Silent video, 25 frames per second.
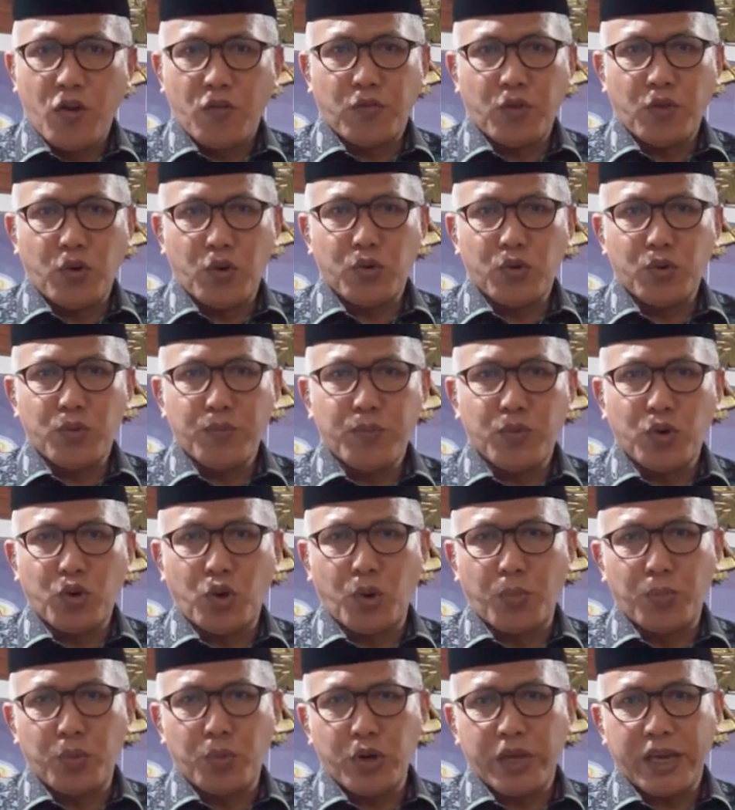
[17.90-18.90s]
Forum
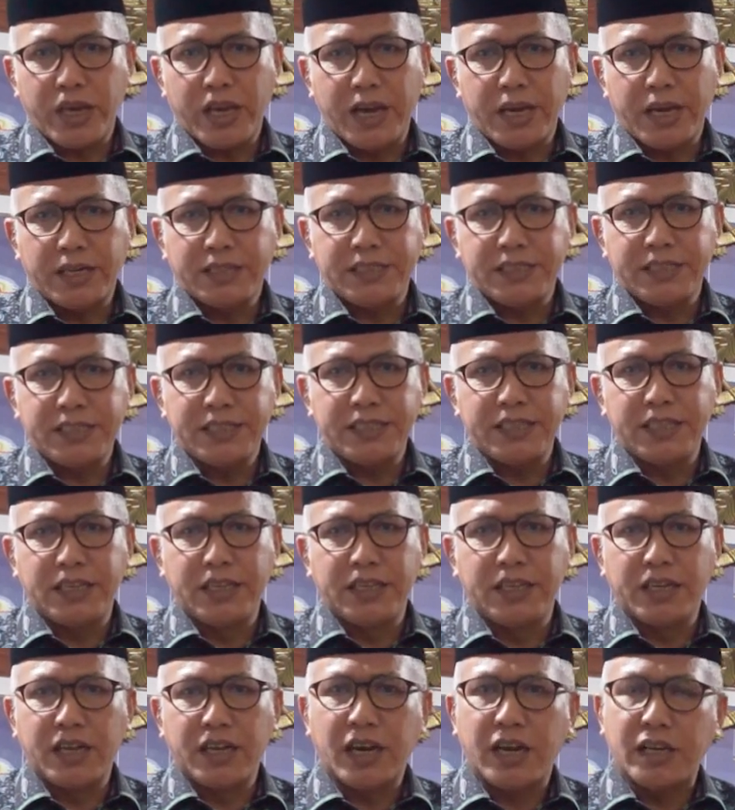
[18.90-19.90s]
Komunikasi
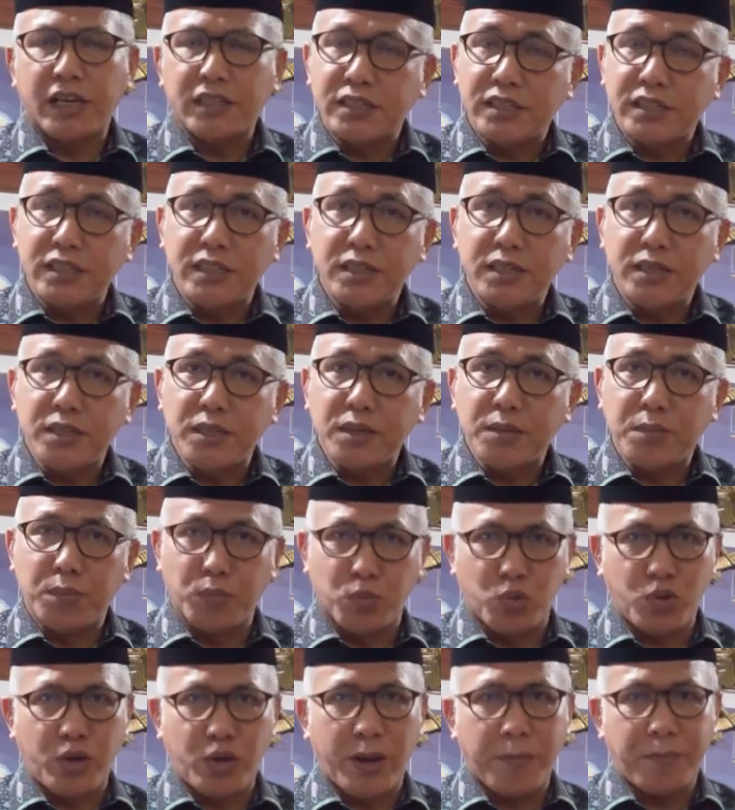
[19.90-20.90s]
Generasi
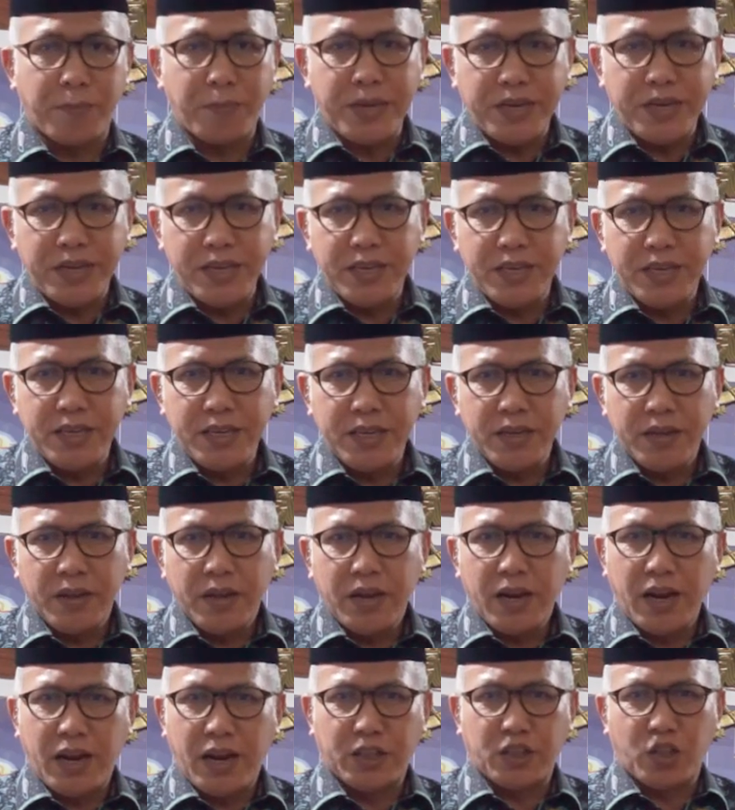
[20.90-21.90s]
Muda Pidi
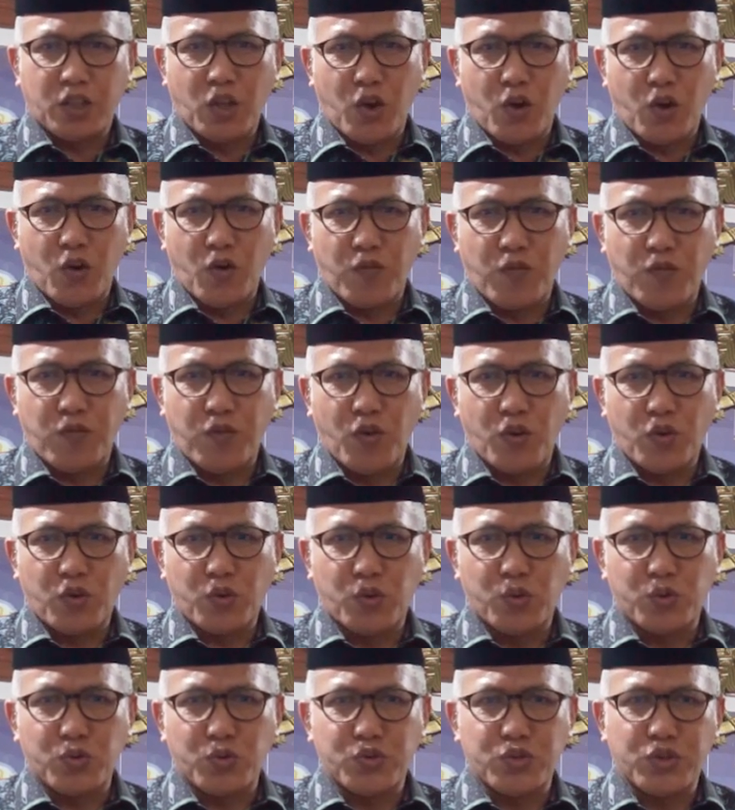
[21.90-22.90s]
atau
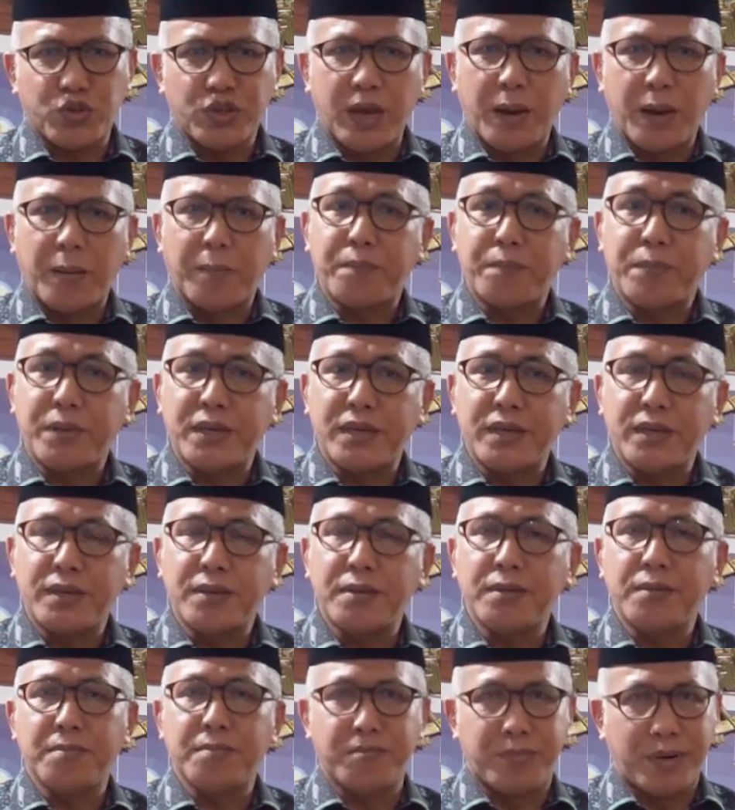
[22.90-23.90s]
Fokus
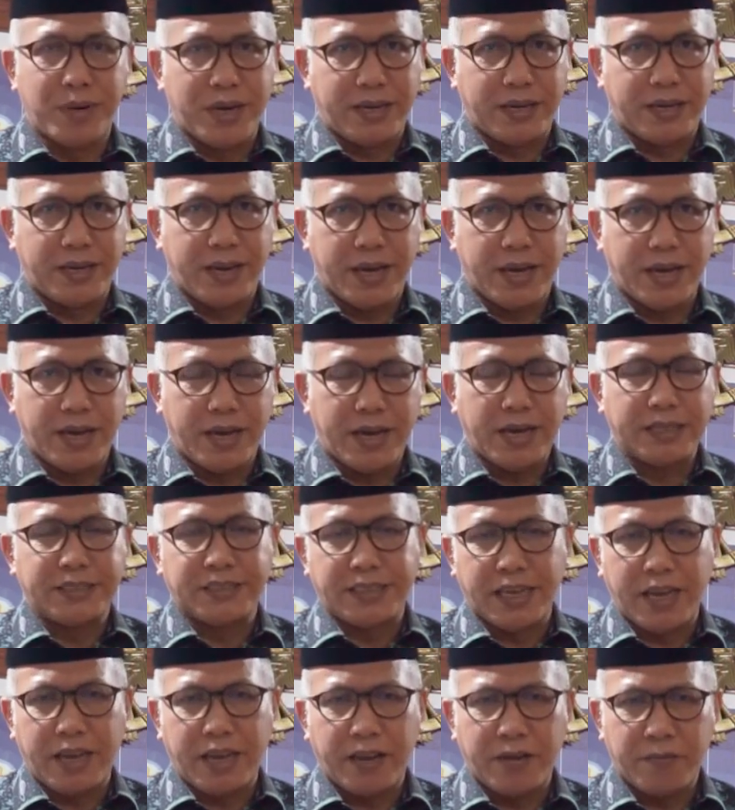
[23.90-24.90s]
Gampi Banda
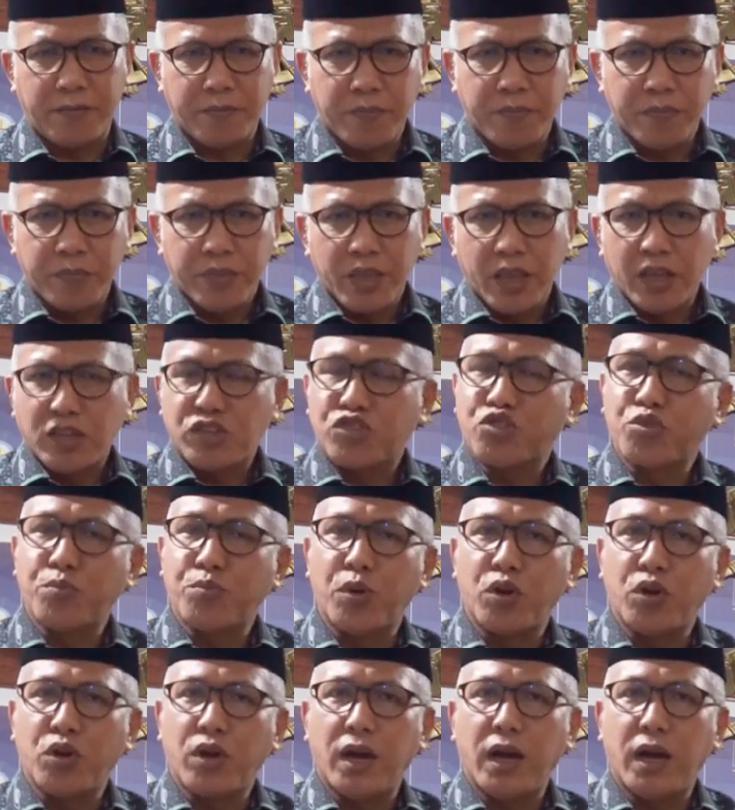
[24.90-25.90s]
Aceh.
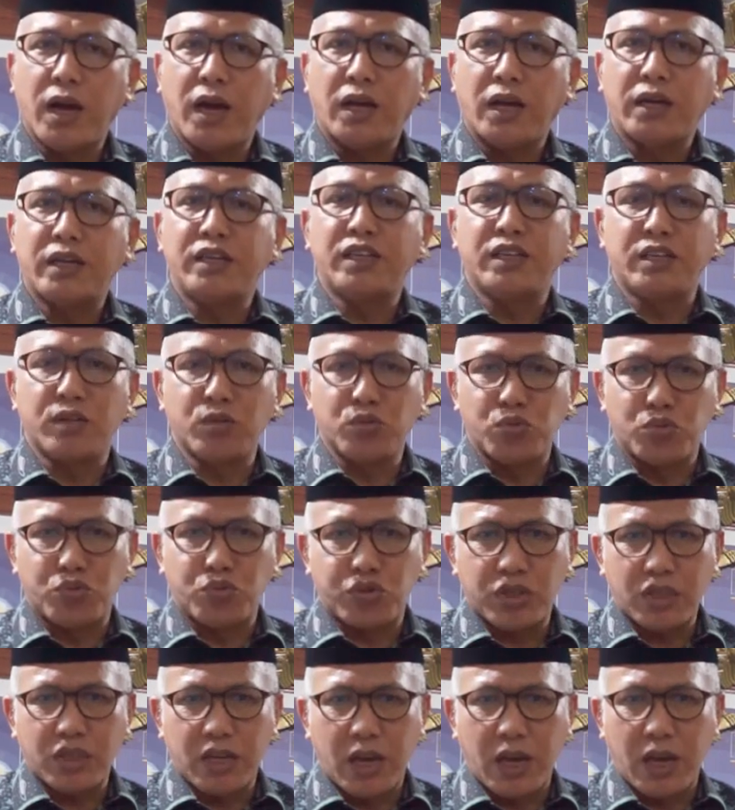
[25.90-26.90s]
Semoga di
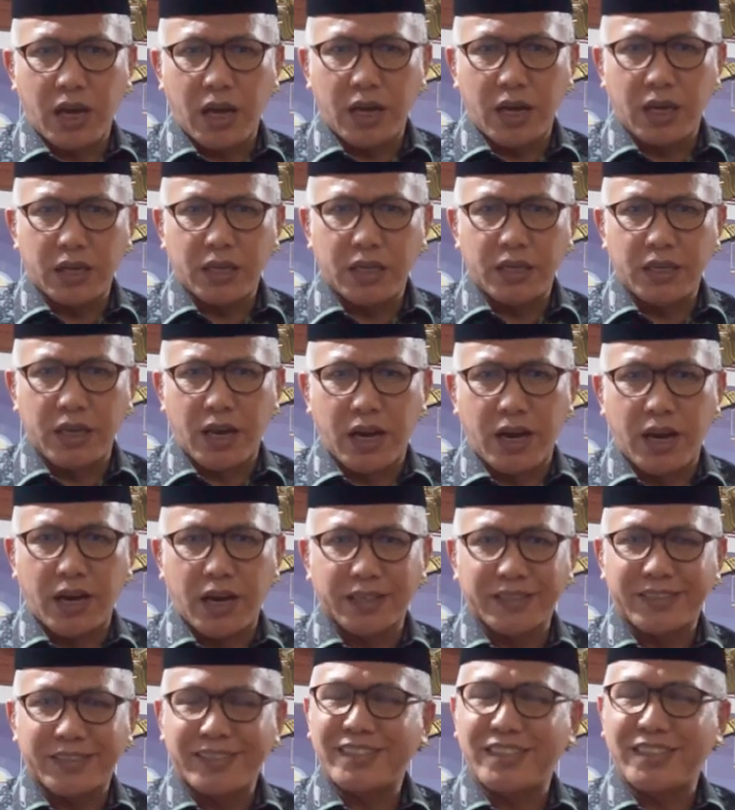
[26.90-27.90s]
usia
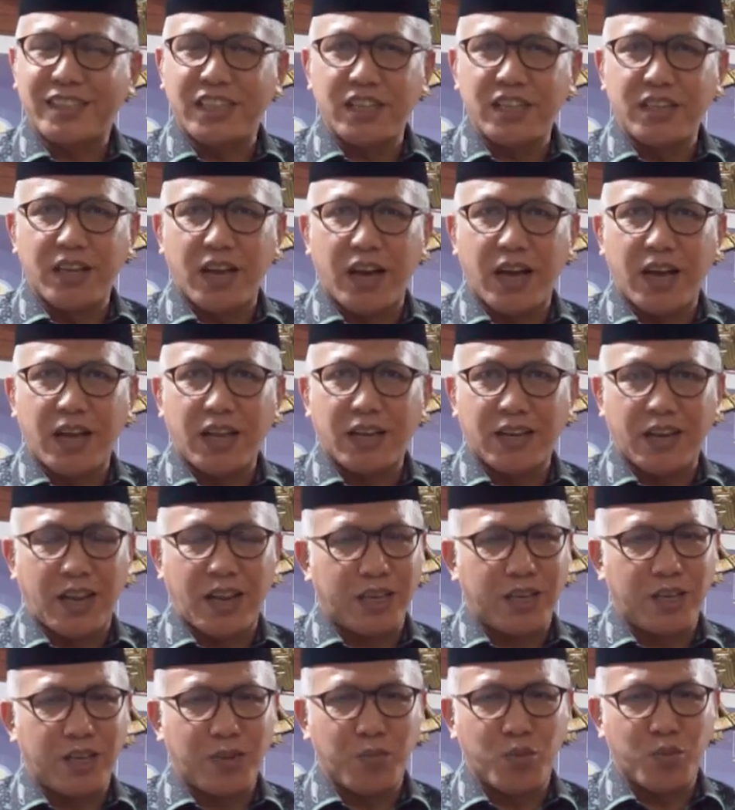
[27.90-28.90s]
yang tidak
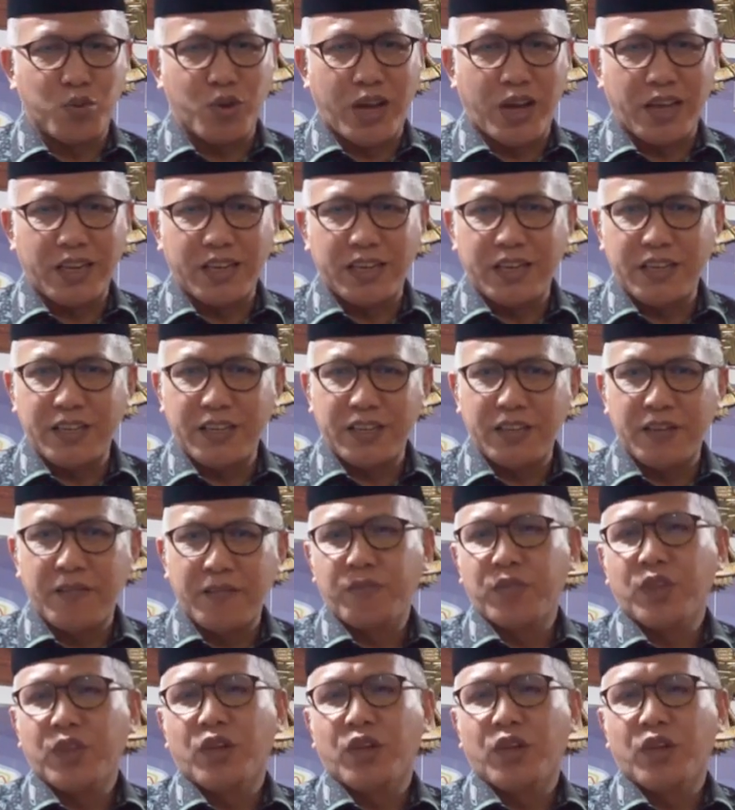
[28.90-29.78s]
lagi muda ini,